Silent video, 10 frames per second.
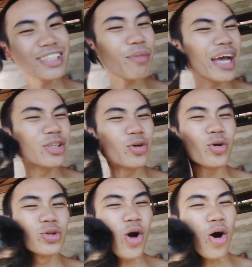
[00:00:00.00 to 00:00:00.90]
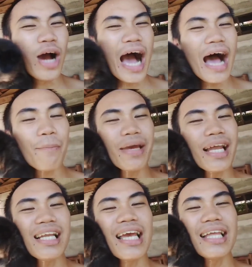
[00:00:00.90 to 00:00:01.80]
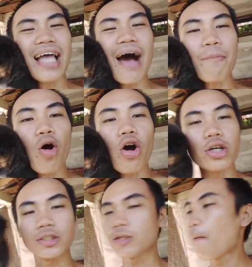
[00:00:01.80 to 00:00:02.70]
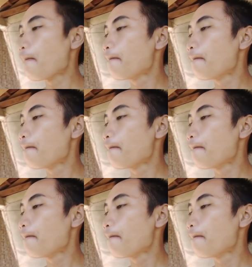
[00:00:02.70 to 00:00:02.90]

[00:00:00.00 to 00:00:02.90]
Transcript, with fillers: This is my new dog, half alien, half horse.